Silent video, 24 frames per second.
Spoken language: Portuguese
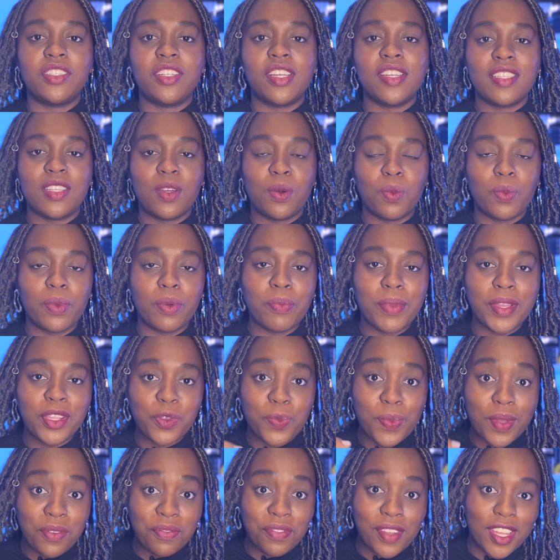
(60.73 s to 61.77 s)
Esse é o momento
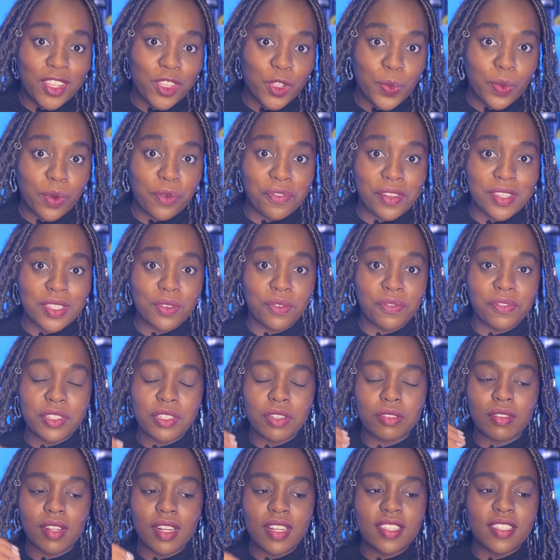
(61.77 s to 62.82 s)
perfeito para fazer um vídeo
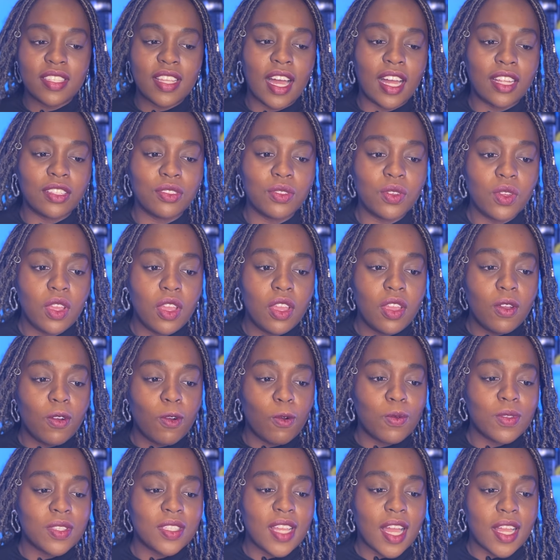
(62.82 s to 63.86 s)
atualizado
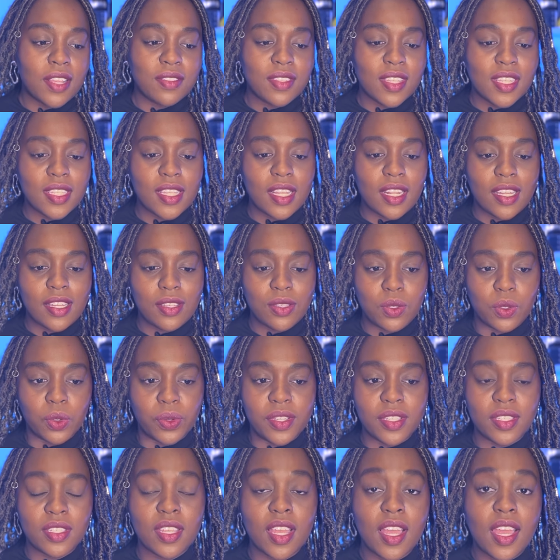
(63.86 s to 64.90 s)
com os dados das
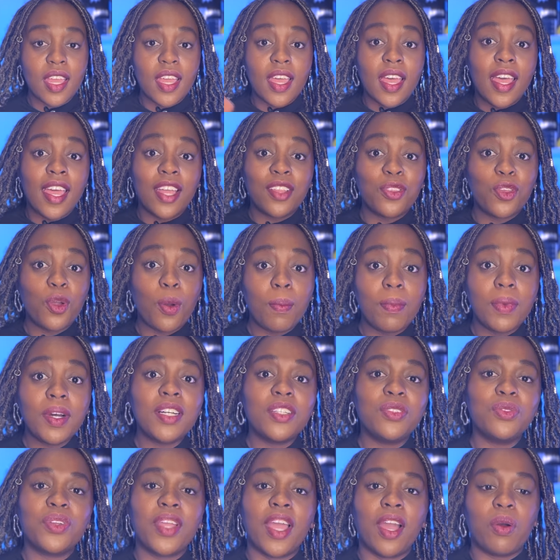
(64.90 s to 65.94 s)
eleições.
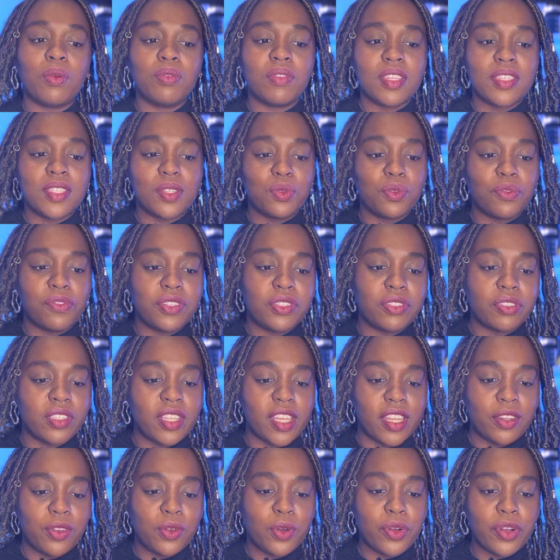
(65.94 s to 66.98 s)
Retomando o que aconteceu no vídeo
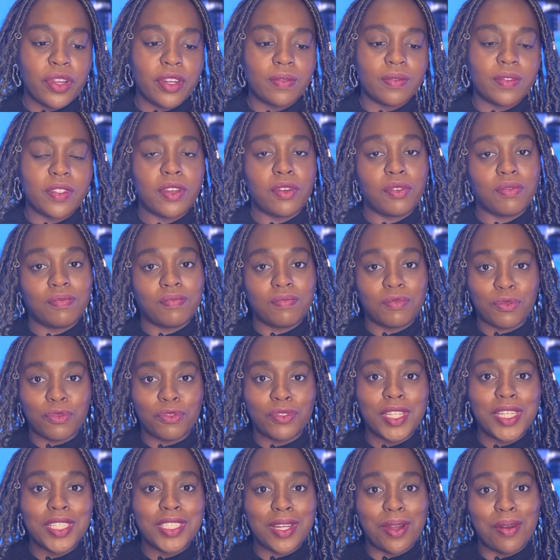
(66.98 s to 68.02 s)
anterior, e eu vou
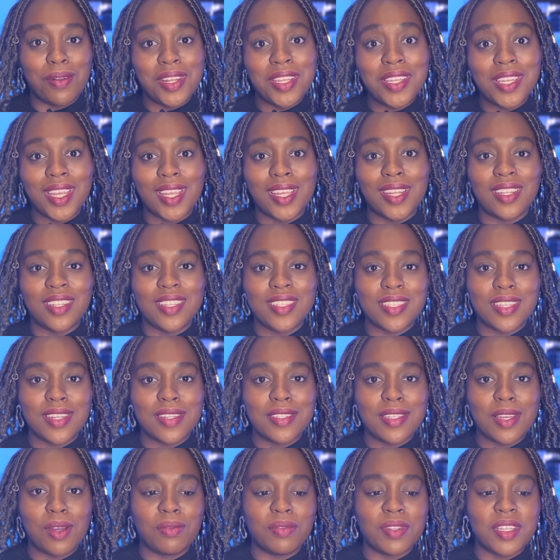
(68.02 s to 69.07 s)
deixar o link aqui na
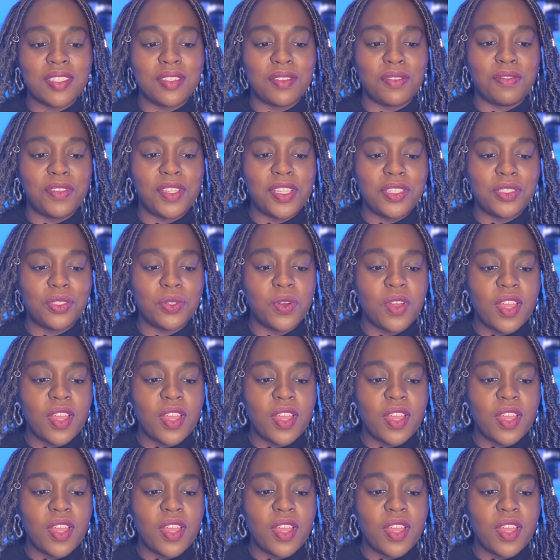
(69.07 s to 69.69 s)
descrição desse vídeo,